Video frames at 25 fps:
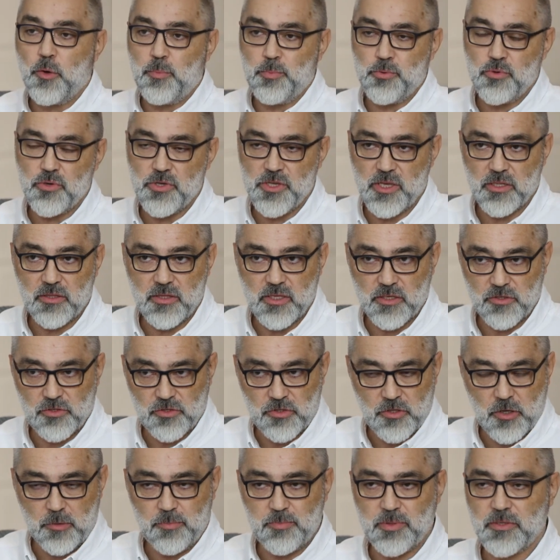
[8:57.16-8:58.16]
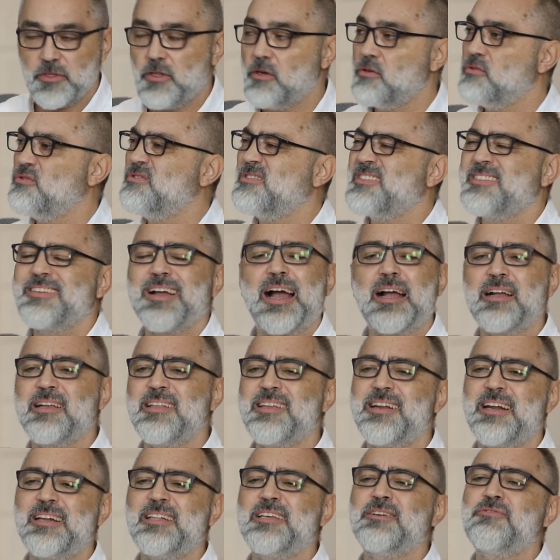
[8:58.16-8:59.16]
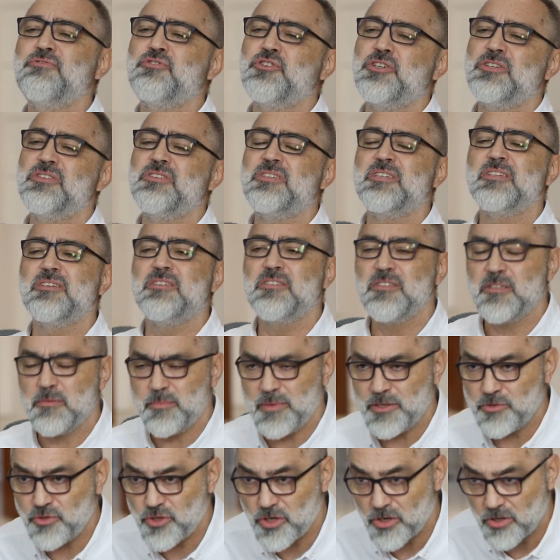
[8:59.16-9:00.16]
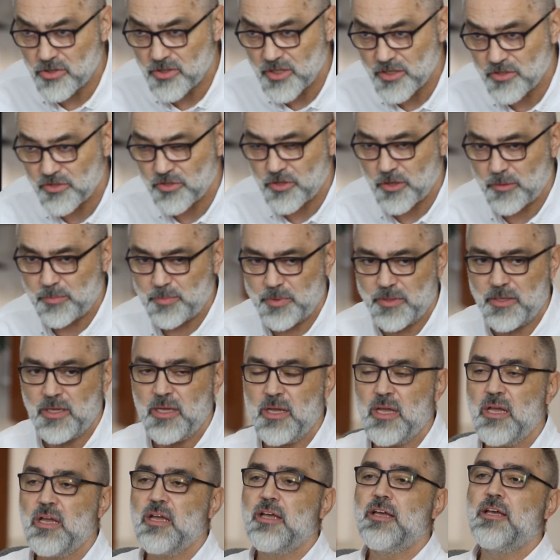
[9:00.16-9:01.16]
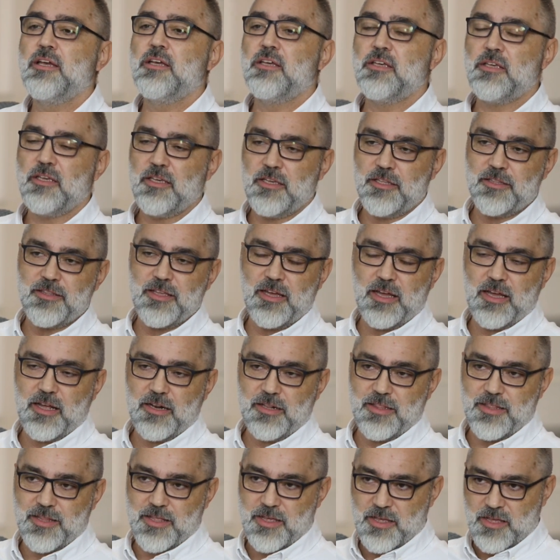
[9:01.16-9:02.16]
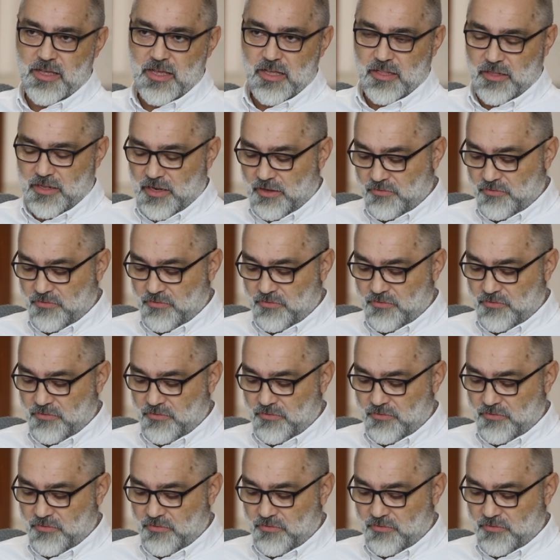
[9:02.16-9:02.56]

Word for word: opuchnięte stopy, no, a generalnie wszyscy, zmęczone stopy, idealne